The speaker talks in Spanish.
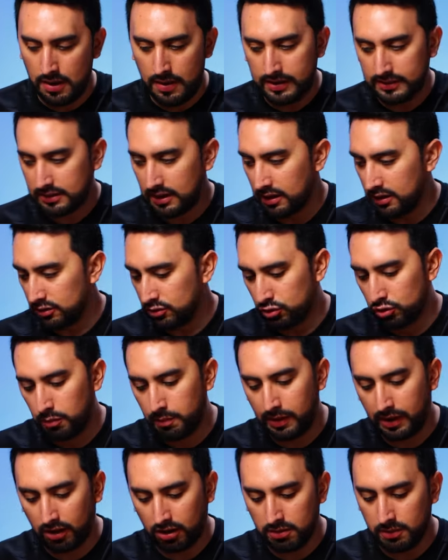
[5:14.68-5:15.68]
La verdad es que
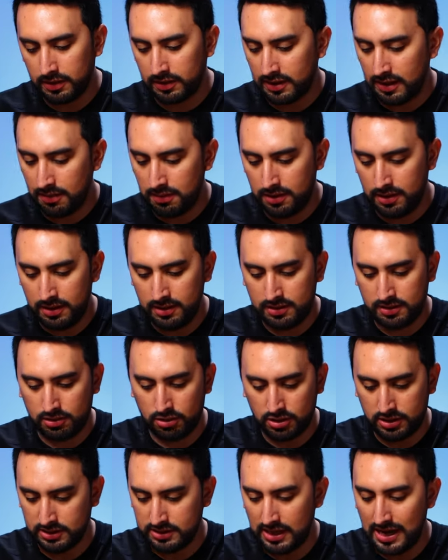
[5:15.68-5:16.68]
súper recomendable.
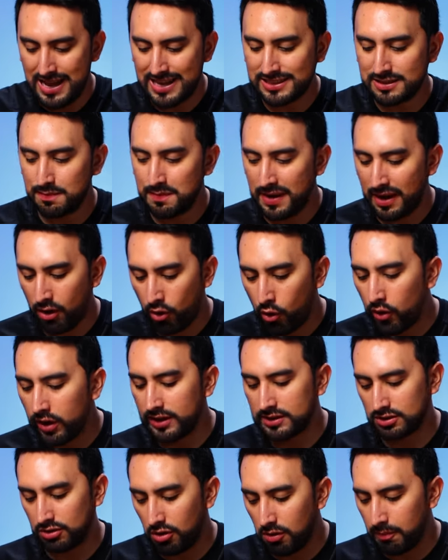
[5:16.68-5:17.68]
Creo que es de las
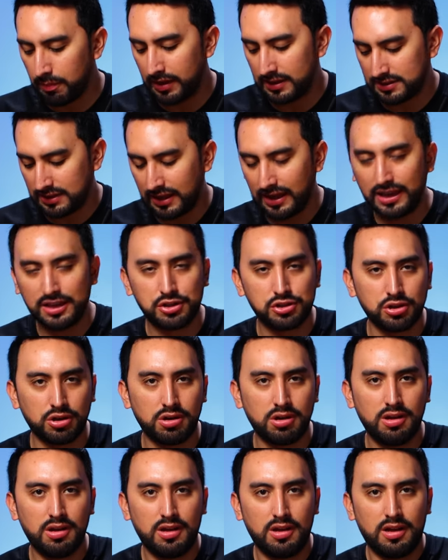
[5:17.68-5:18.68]
mejores compras que he
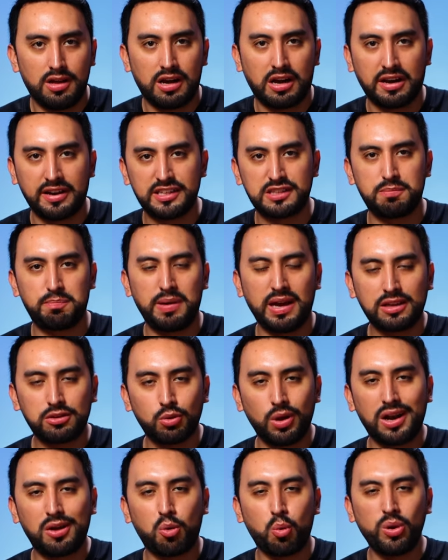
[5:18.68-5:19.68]
hecho
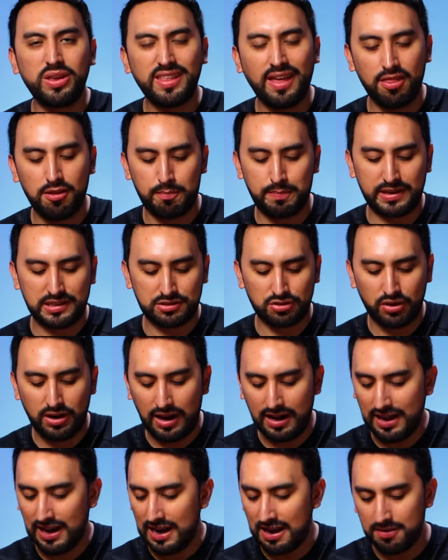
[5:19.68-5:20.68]
respecto al cuidado
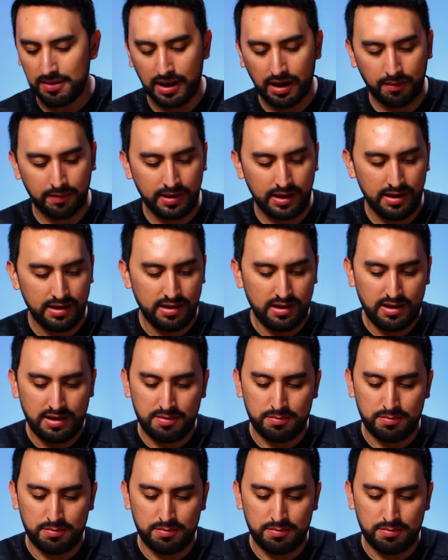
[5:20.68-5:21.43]
personal y a la barba.